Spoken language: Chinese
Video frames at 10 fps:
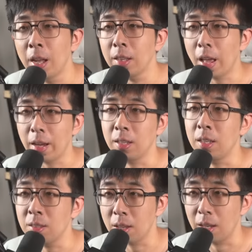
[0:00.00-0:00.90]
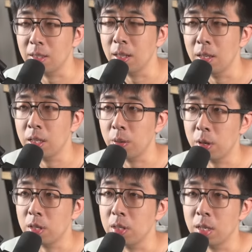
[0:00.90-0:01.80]
TechInsights 前
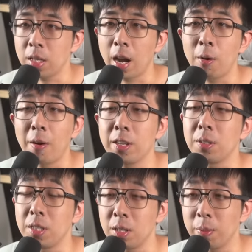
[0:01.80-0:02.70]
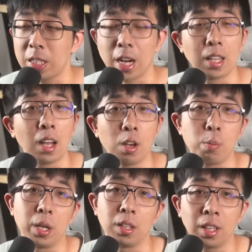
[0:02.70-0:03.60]
段时间拆华为手机芯片拆的很有
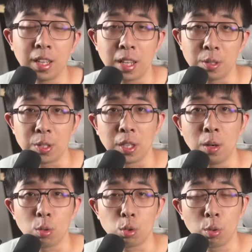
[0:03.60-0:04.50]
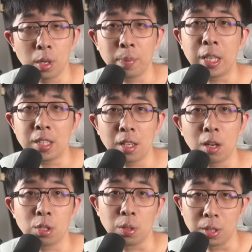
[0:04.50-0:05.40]
名的那个研究机构，出过一篇介
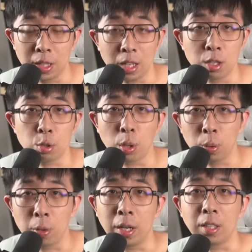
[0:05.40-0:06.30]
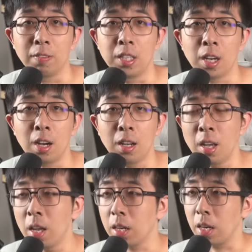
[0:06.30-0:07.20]
绍手机电池衰退原理的文章，
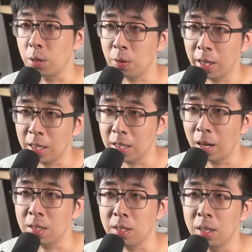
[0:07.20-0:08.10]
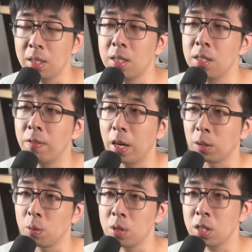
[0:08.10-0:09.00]
给出来了阳极和阴极反应
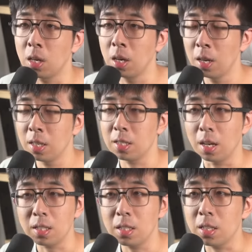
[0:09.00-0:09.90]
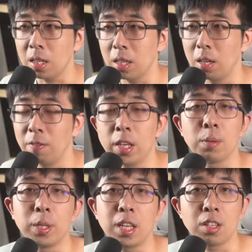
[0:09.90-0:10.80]
的公式，详细讲解了为
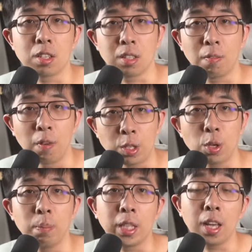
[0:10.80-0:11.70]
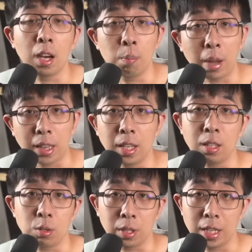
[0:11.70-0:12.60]
什么电池在完全没电和满电
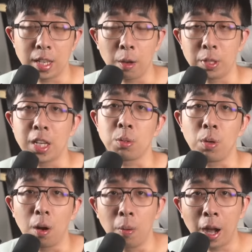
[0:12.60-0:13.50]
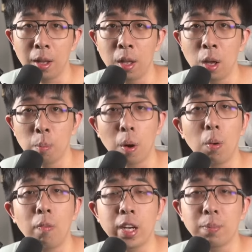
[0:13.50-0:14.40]
的状态下会加速老化，包
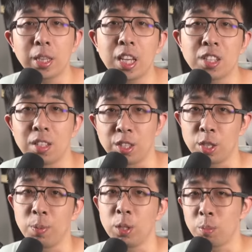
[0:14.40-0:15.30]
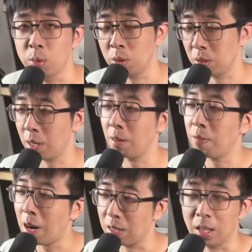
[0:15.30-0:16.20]
括为什么电池你什么都不做就在那儿
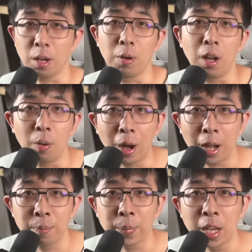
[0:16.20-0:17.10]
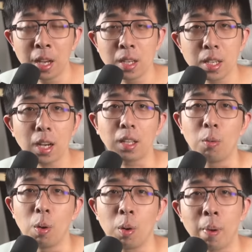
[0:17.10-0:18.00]
放着它也会老化。这个呢，
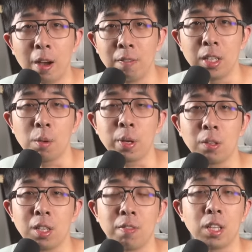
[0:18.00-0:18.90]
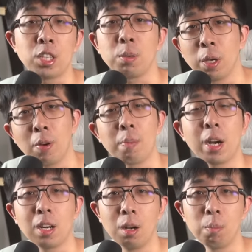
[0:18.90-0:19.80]
我会把文章标题放在视频画
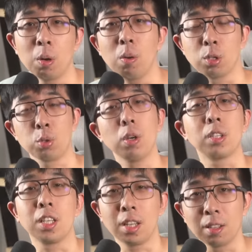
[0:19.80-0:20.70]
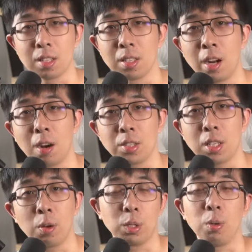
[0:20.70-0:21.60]
面上，包括我所有提到的资料，现
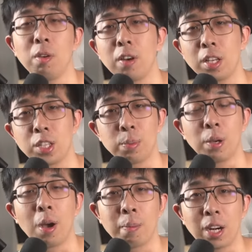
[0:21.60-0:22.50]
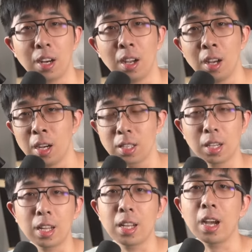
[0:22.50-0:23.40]
在我都会放在视频画面上，这
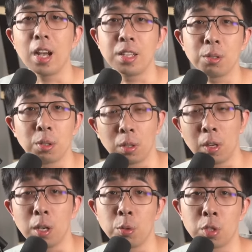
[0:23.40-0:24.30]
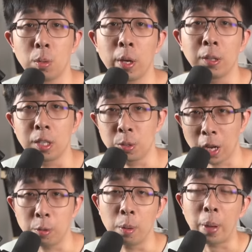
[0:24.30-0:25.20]
样大家感兴趣的都可以去搜标题去
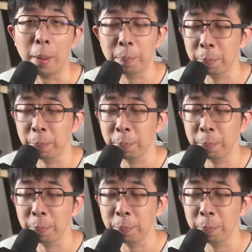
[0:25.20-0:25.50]
看原版。